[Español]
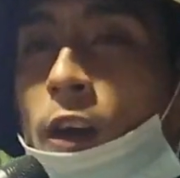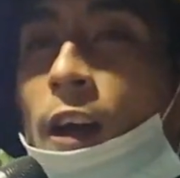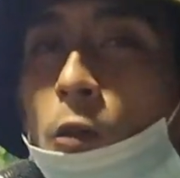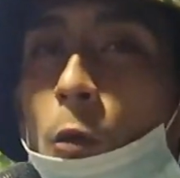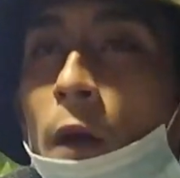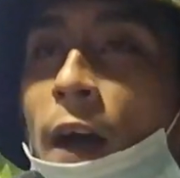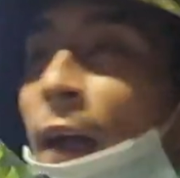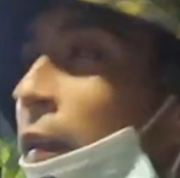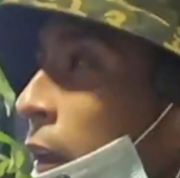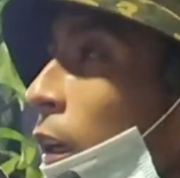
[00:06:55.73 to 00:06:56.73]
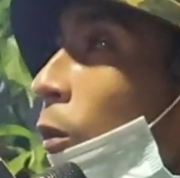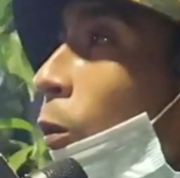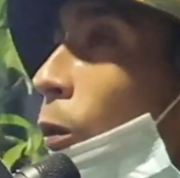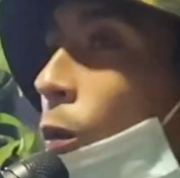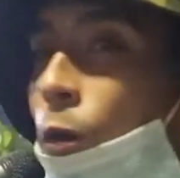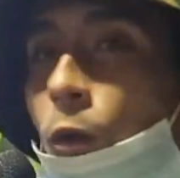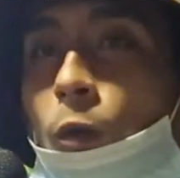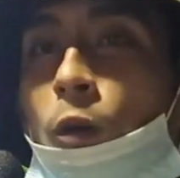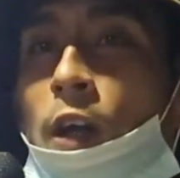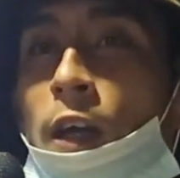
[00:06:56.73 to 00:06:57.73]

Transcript: rap romántico.